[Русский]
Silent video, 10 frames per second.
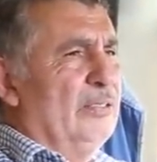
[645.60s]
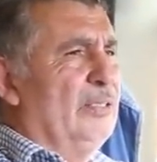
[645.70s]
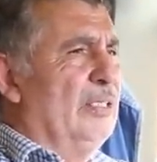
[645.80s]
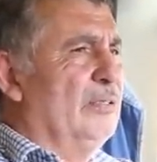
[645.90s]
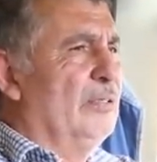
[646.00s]

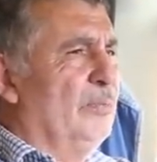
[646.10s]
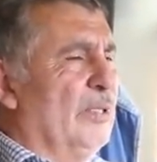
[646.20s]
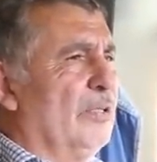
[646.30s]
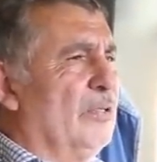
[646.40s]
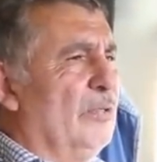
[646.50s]
Здесь
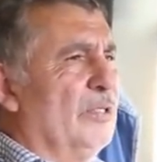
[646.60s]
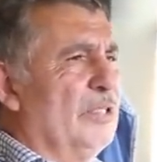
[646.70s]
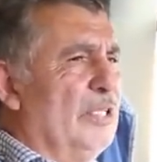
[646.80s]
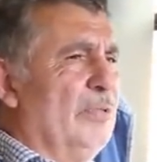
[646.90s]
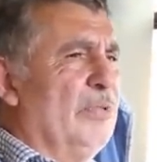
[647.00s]

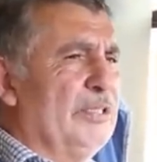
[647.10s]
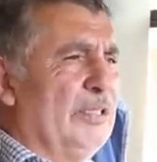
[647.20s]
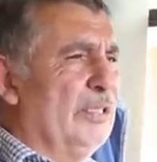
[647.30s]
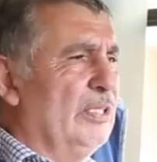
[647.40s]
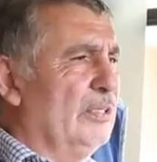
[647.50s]
парковочные
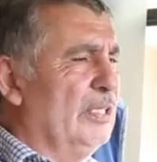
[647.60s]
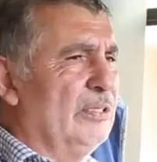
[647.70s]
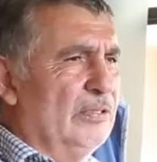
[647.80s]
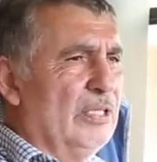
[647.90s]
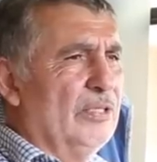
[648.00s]
машины,
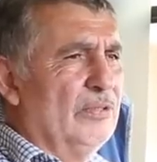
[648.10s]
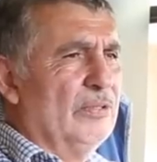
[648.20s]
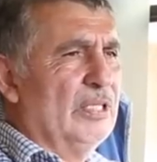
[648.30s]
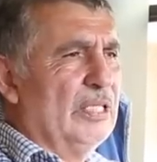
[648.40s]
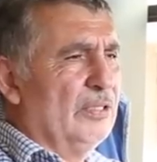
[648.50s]
здесь
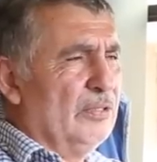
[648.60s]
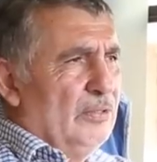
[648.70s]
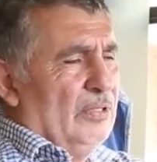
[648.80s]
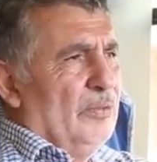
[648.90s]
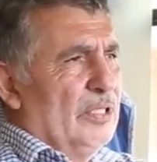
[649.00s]
дорога,
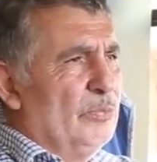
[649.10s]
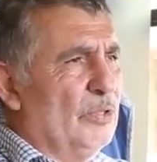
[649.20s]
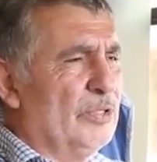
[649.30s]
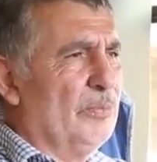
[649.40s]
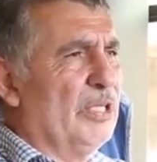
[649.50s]

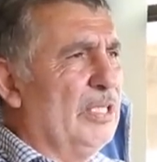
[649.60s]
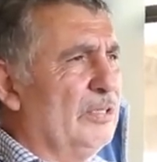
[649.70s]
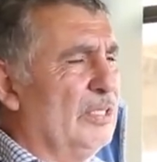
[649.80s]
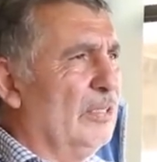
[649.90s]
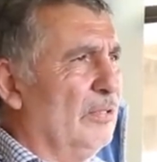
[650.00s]
невозможно
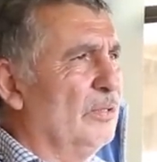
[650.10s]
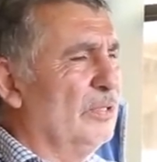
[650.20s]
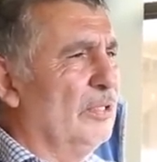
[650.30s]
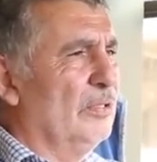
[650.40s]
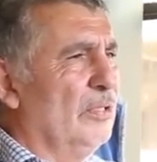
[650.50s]
проезжать
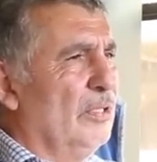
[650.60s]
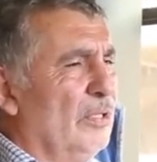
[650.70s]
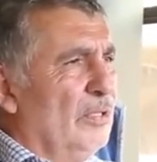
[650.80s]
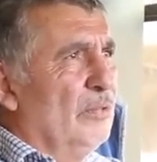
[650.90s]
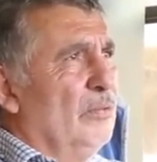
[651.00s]
очень.
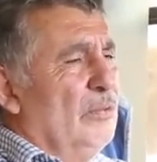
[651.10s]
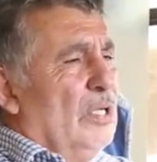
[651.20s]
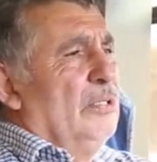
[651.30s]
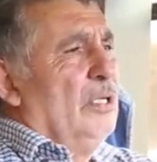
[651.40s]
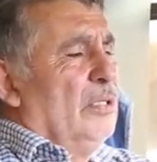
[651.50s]
Ну,
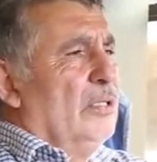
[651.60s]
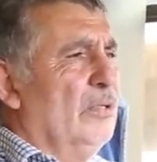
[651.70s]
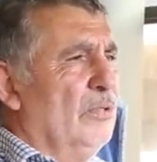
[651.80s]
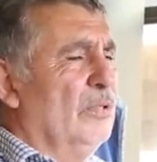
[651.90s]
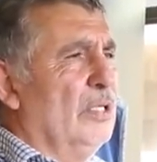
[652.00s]
а так
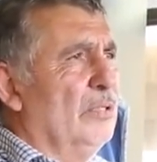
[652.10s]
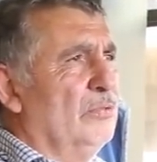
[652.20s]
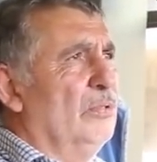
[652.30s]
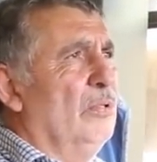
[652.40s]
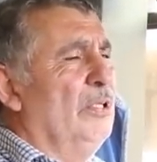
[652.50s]
дорога,
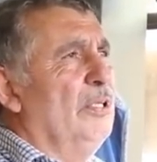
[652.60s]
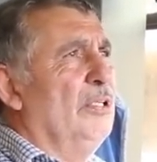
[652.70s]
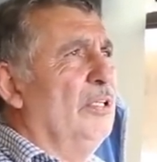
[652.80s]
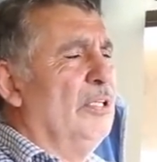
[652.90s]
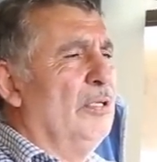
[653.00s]
все,
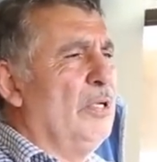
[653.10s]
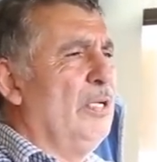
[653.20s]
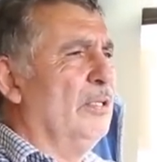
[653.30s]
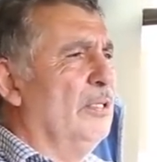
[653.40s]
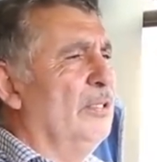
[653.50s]
линия
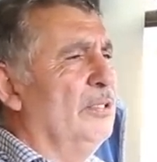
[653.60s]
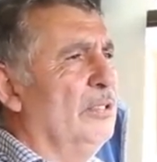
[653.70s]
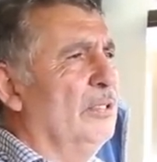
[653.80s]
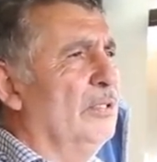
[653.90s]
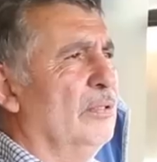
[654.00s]
нормально,
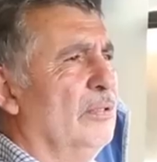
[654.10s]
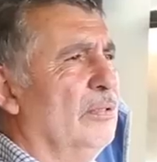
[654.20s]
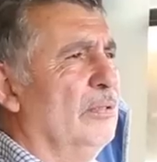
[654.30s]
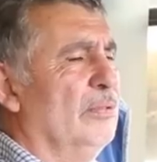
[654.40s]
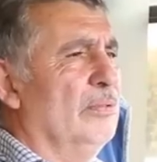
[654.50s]
конечно.
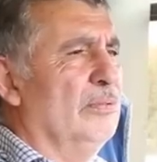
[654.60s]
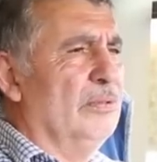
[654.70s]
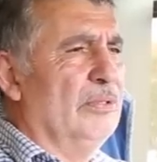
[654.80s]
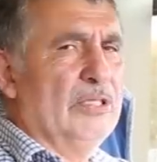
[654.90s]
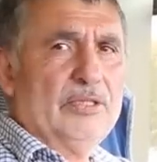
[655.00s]

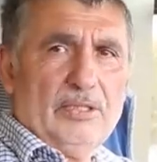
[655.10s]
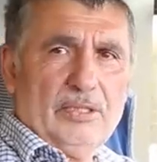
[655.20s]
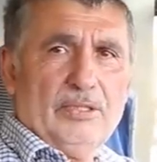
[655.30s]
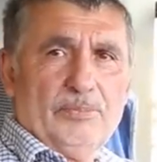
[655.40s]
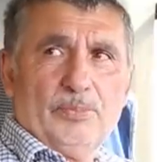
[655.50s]

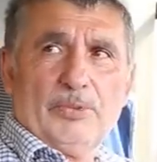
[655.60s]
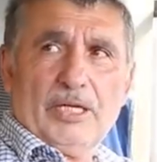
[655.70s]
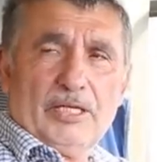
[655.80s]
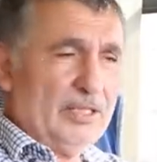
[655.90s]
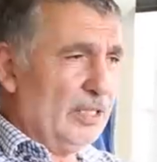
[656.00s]
Если
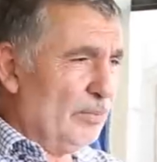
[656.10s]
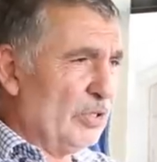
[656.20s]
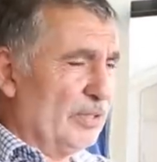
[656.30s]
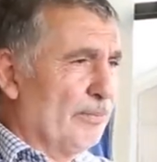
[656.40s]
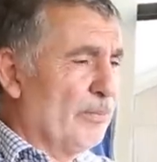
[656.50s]

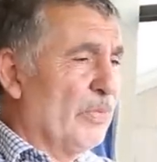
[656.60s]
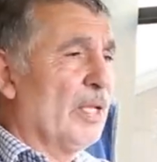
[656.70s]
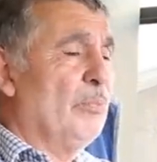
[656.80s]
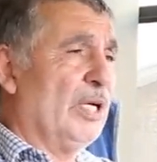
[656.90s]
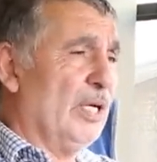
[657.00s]
проходимость,
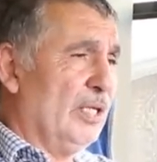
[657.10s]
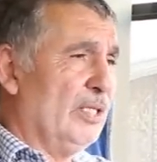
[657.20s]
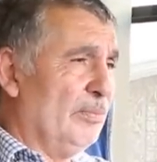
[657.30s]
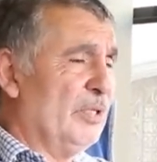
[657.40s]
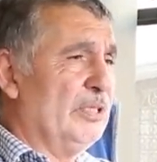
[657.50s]

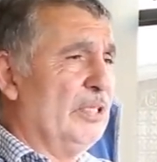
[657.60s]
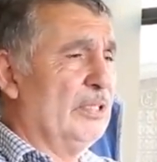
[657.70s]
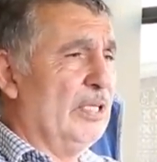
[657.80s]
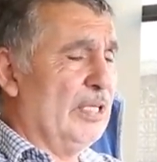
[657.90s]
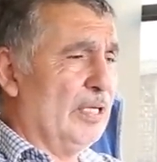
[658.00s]
проходимость,
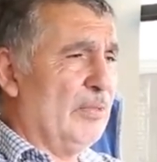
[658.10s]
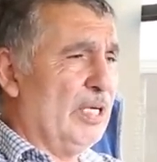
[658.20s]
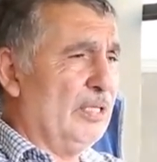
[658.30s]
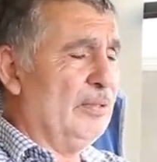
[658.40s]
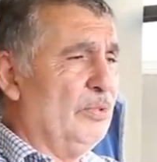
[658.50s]
если
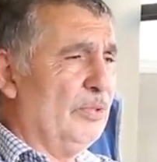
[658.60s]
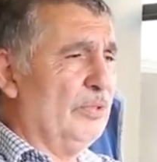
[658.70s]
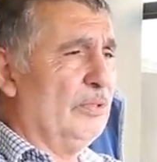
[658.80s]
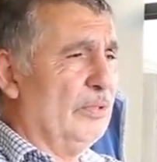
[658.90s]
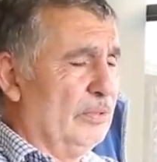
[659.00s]
нормальная
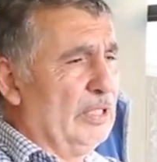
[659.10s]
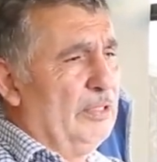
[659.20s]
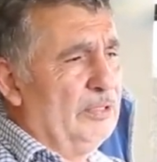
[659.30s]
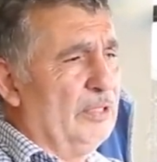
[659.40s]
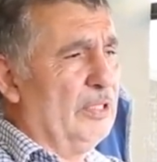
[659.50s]
будет,
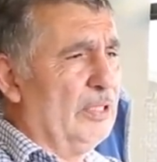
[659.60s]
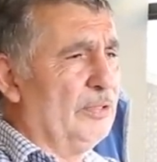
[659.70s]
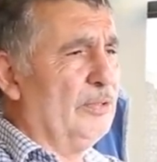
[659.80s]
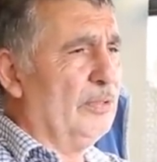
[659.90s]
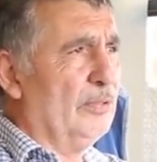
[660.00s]
конечно,
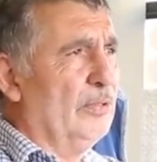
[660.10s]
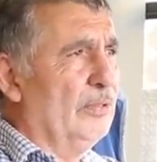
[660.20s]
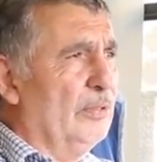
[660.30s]
хорошо.